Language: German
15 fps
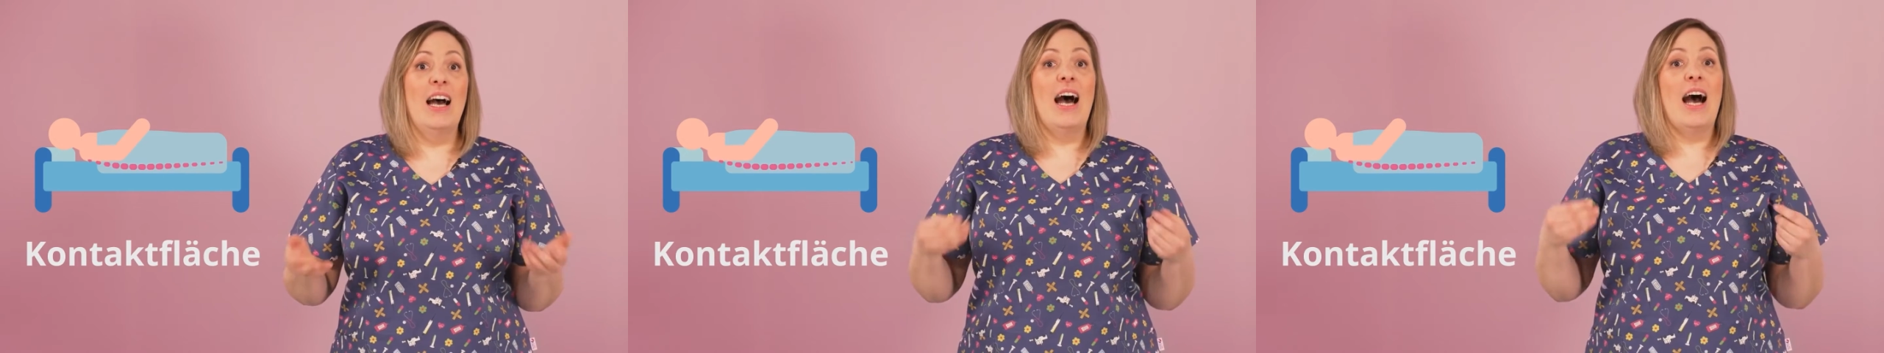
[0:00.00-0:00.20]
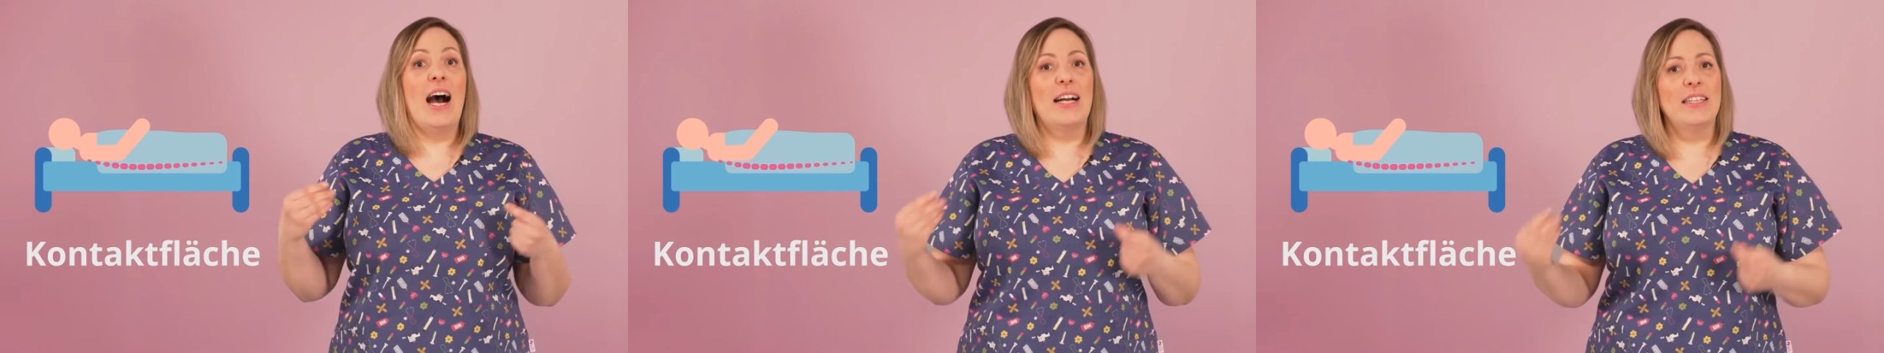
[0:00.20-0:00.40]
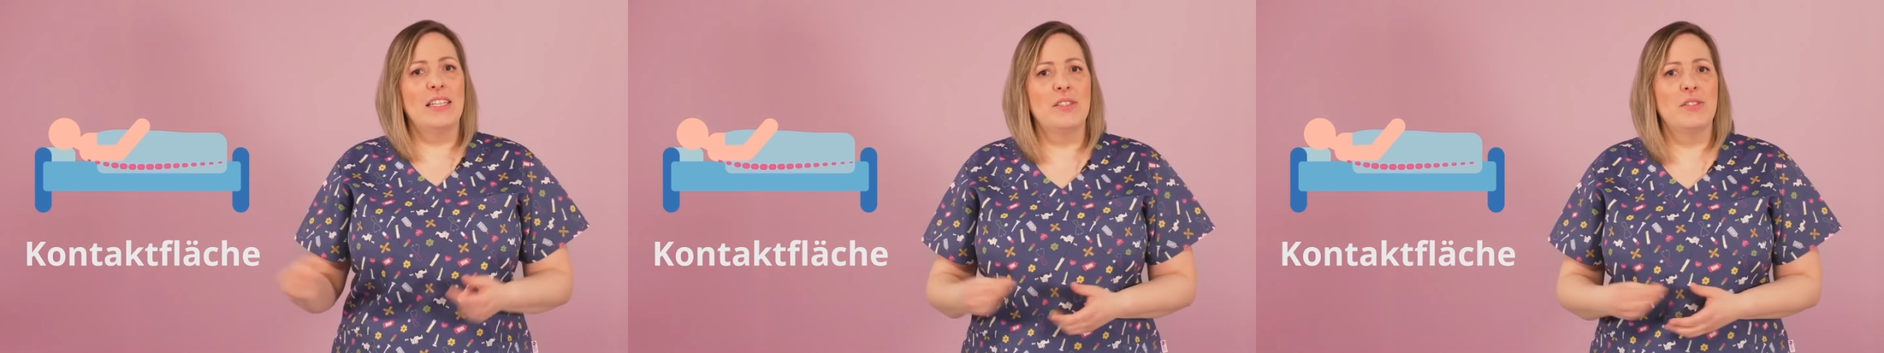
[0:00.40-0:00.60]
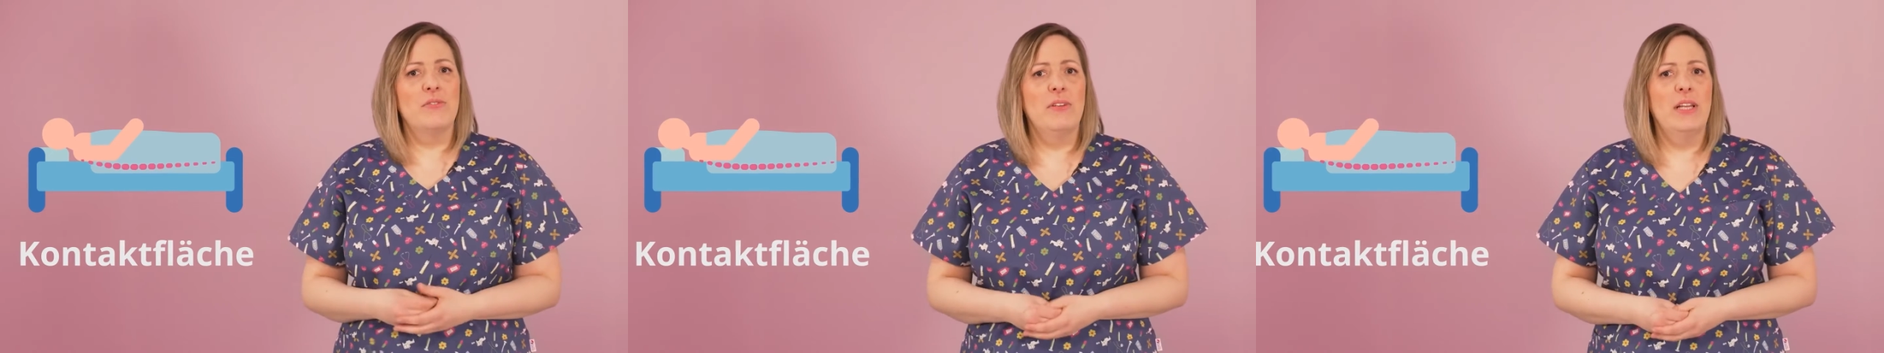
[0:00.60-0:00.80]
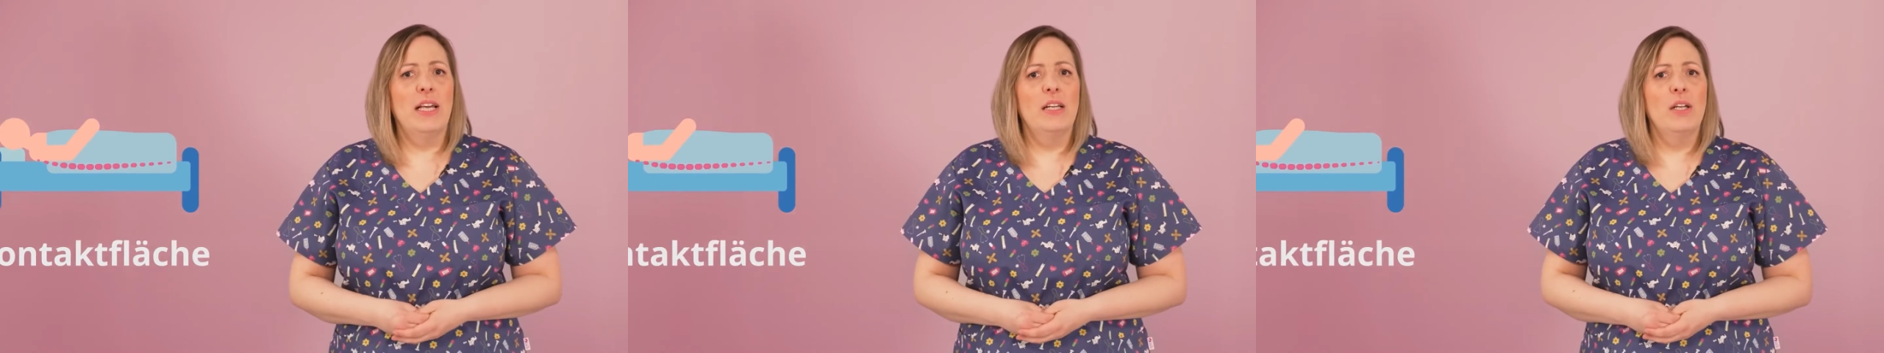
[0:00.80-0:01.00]
hat der zu
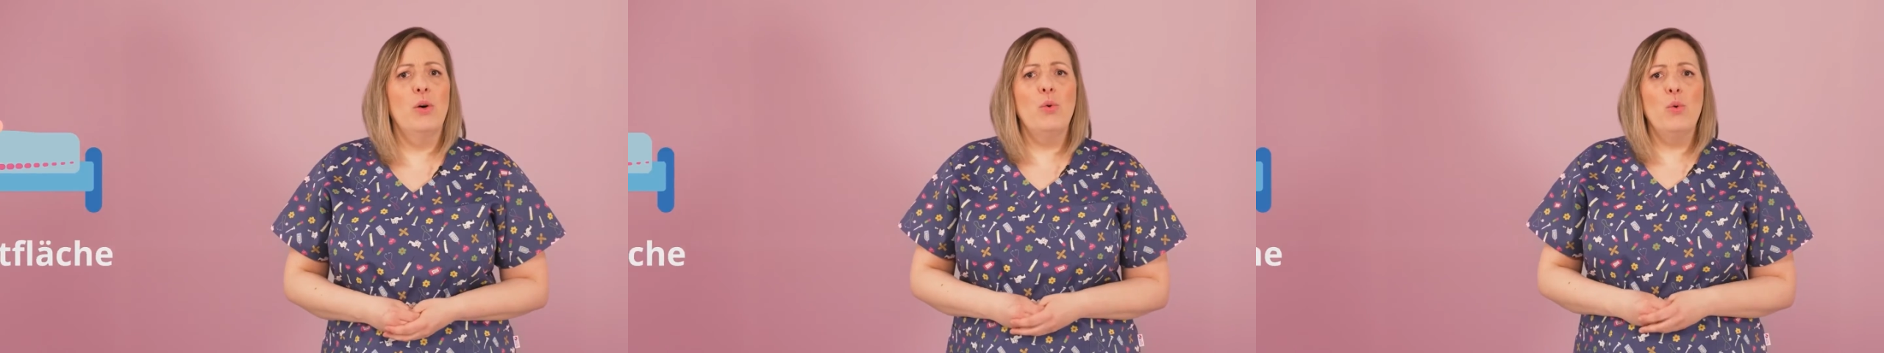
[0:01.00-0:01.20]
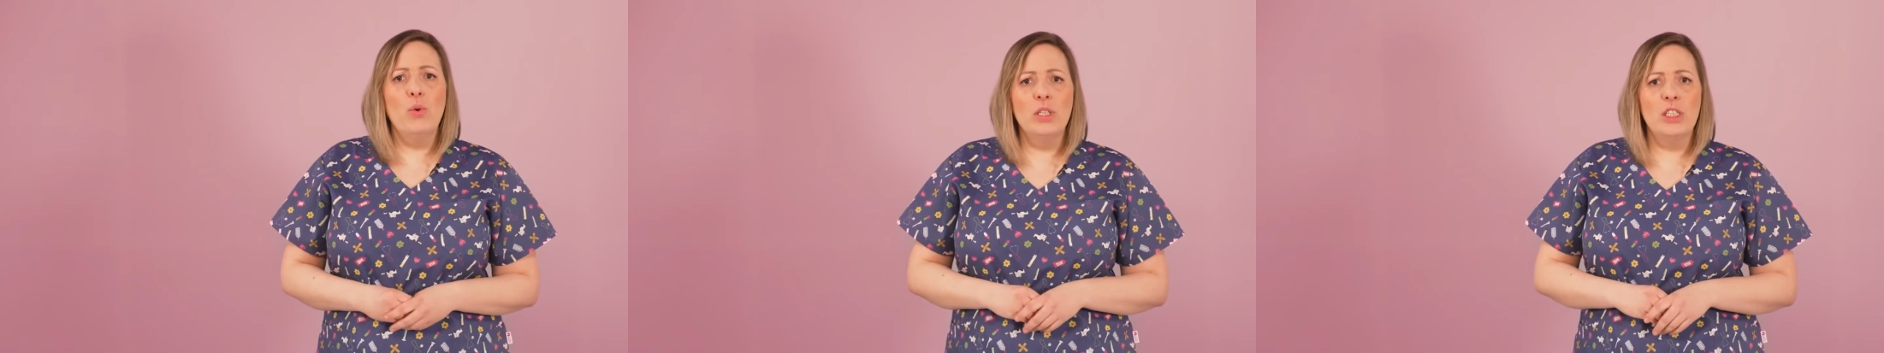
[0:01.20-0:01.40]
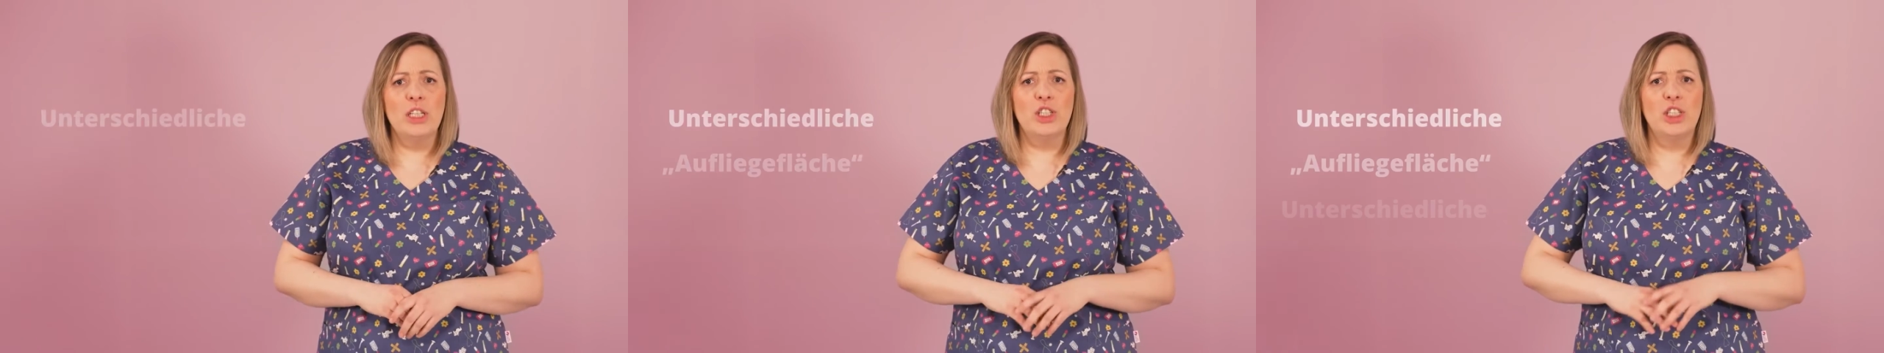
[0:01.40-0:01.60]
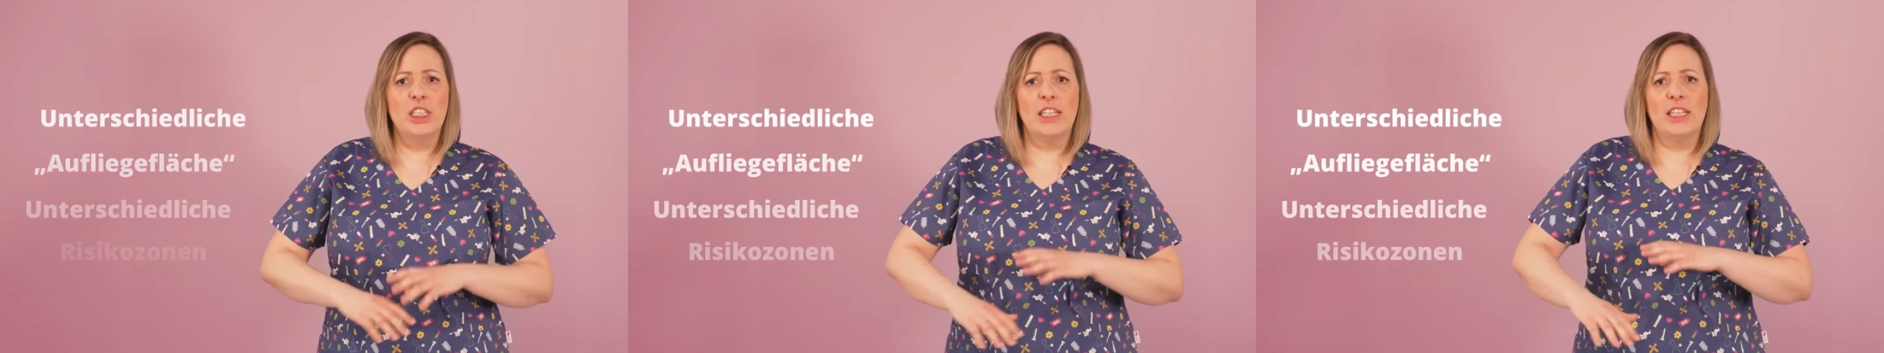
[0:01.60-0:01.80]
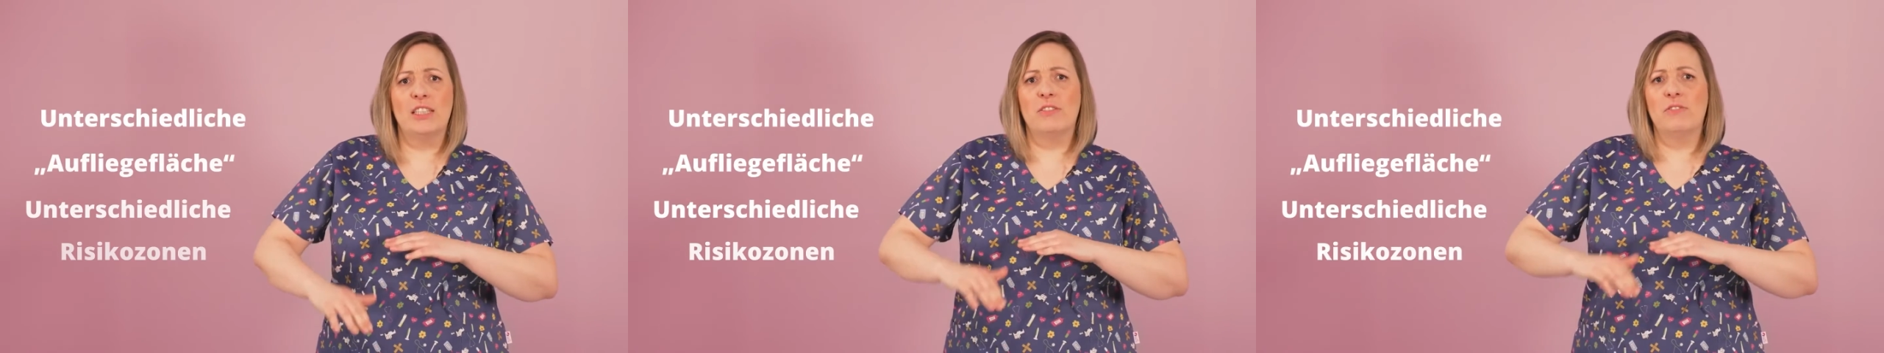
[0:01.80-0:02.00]
pflegende
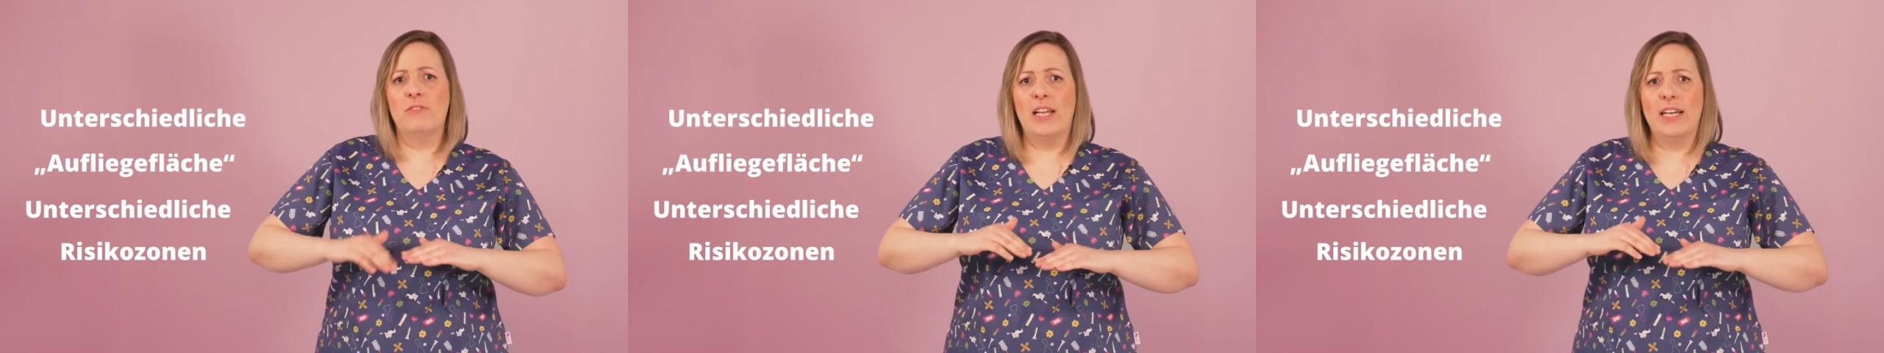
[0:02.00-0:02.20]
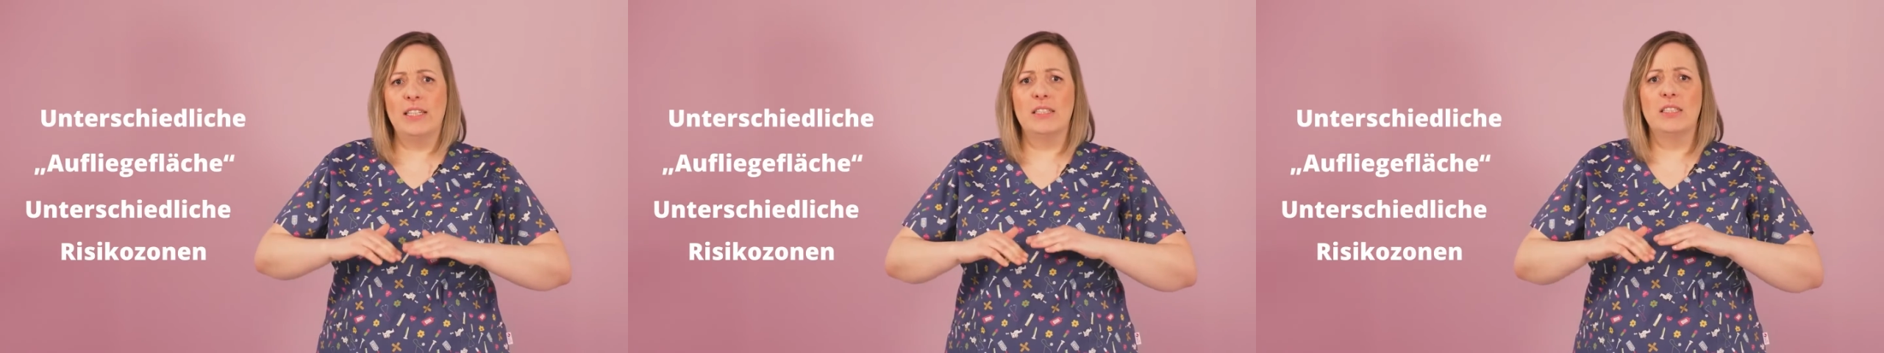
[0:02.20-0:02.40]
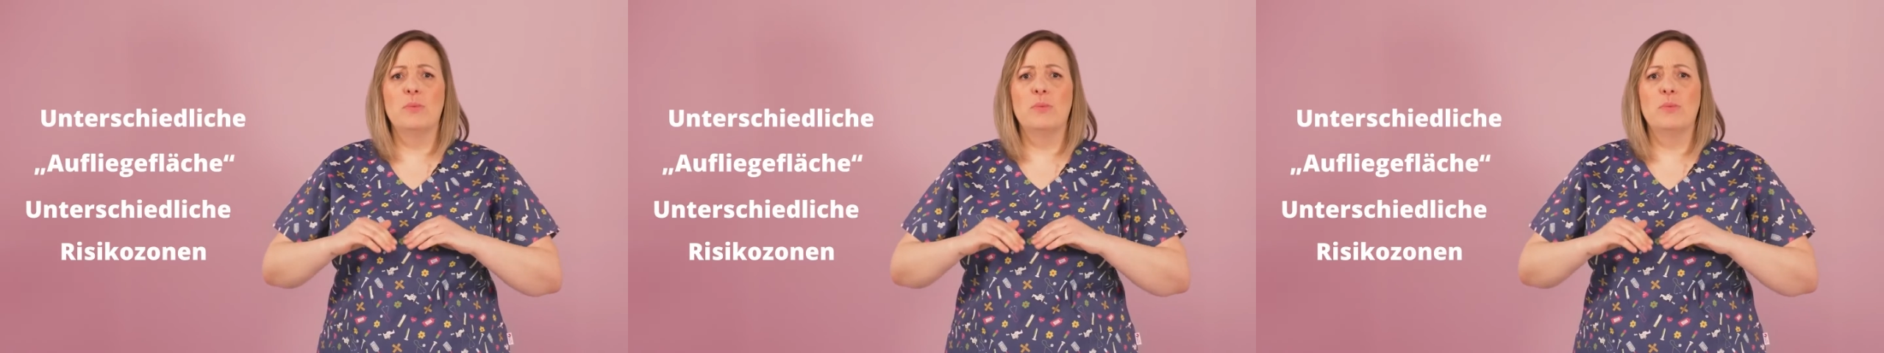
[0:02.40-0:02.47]
unterschiedliche Flächen,